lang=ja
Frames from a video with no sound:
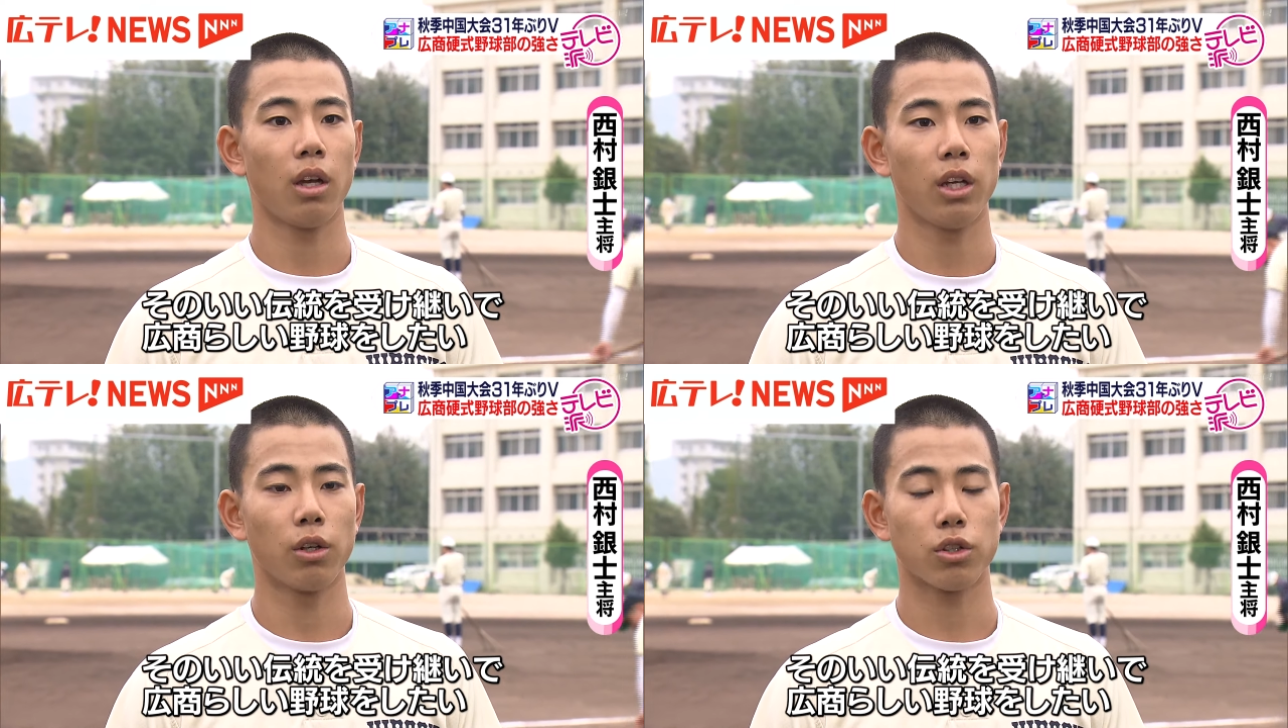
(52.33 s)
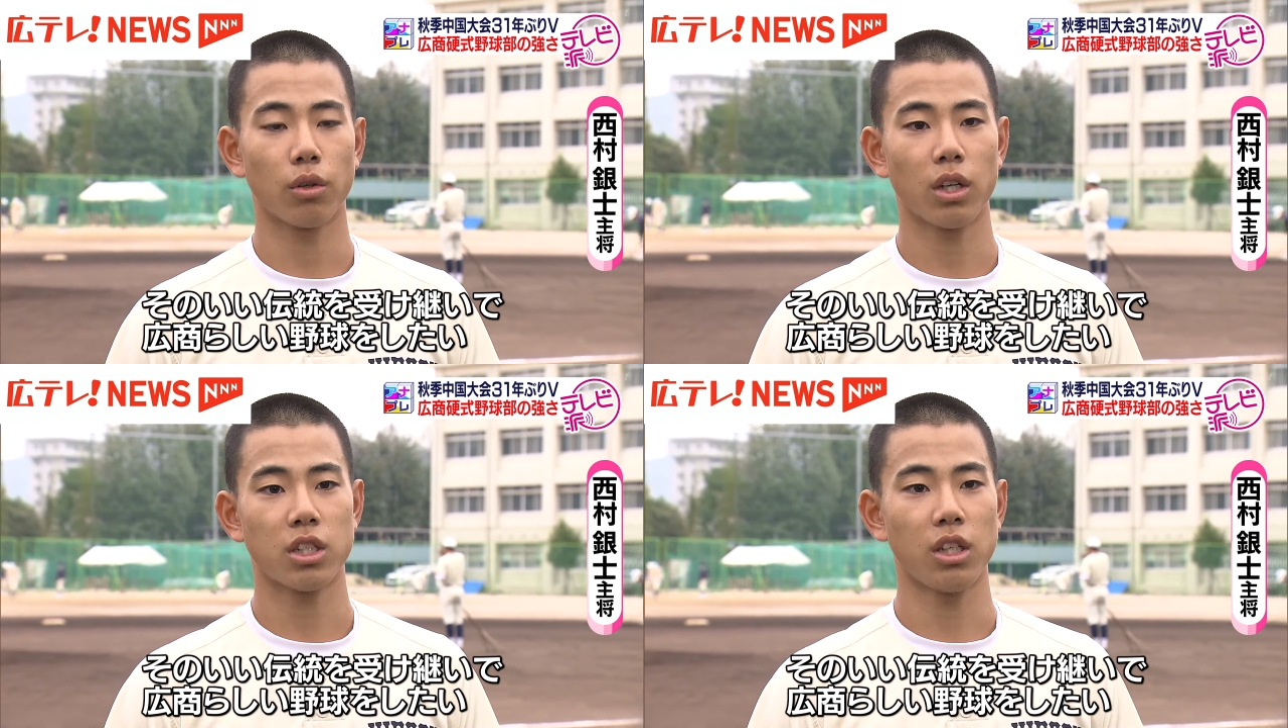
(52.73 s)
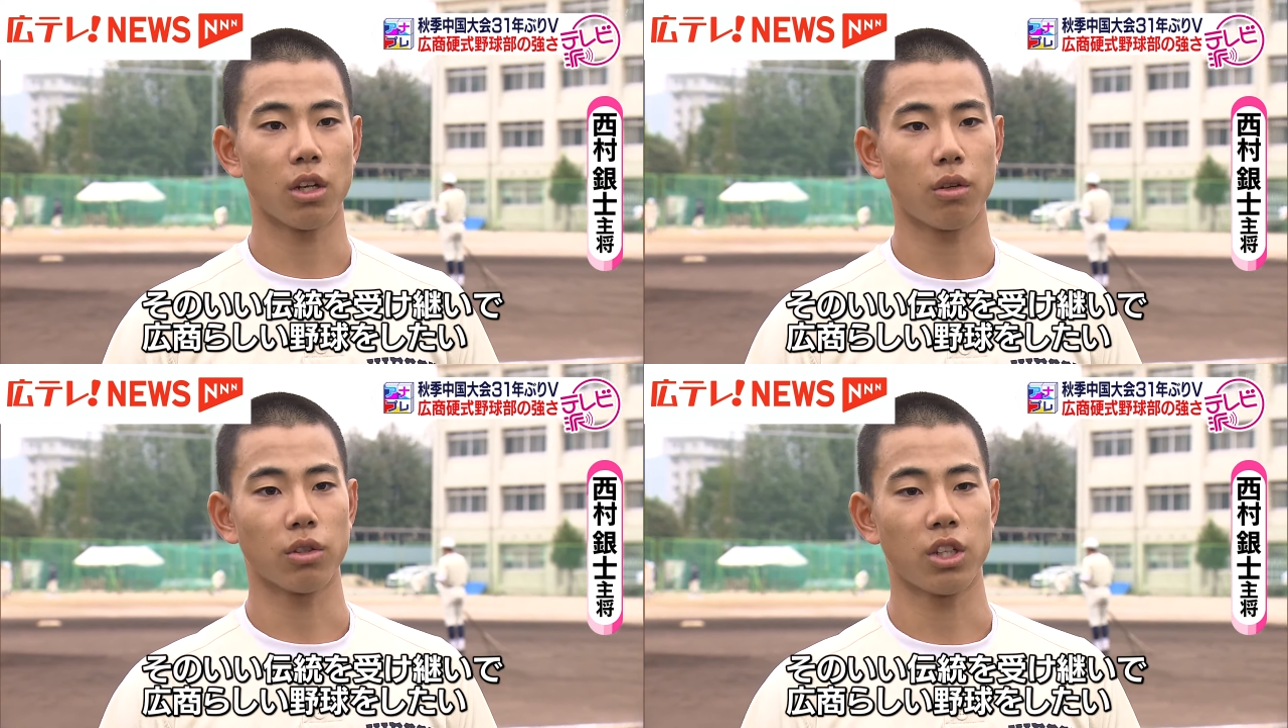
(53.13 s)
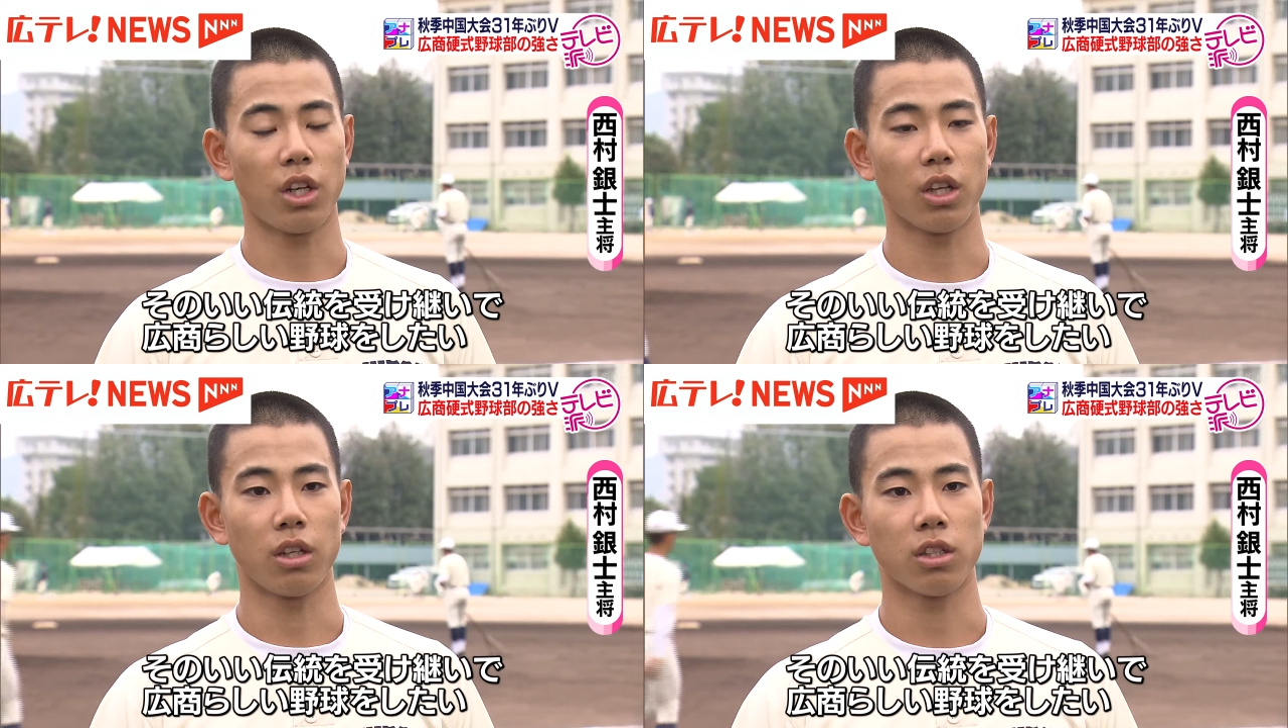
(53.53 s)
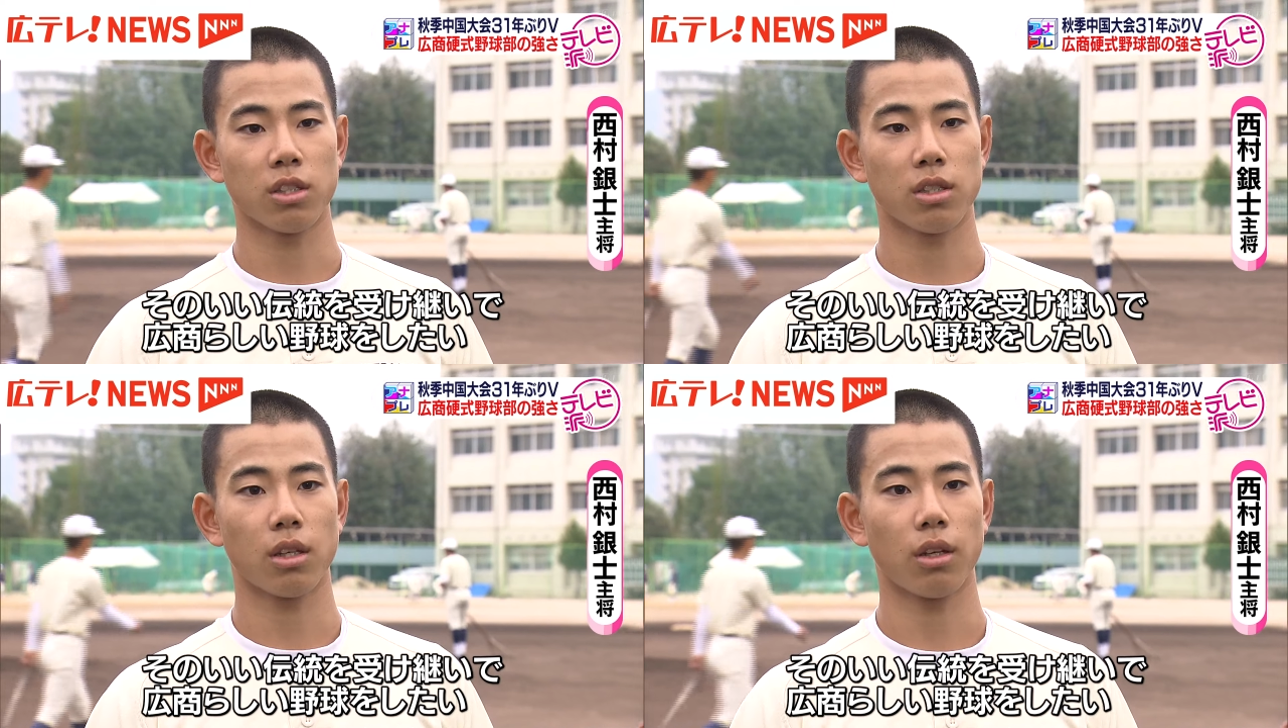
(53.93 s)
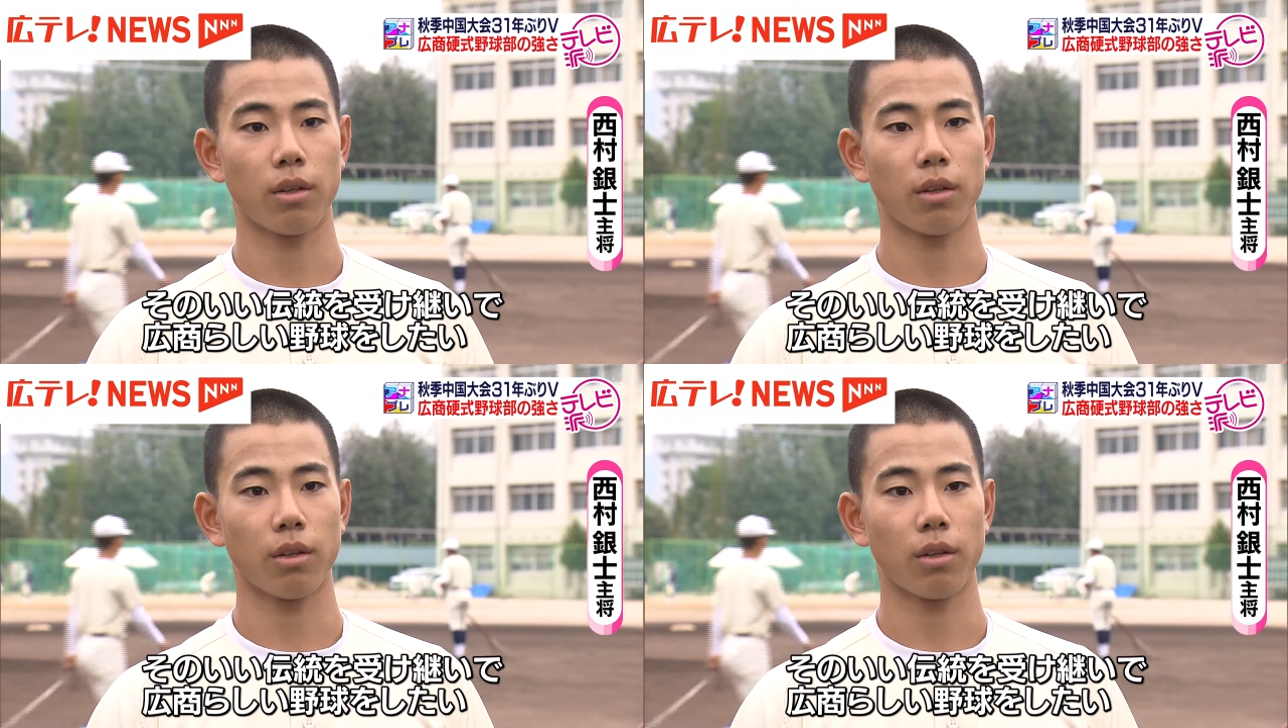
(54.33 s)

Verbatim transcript: 広島らしい野球をしていきたいです。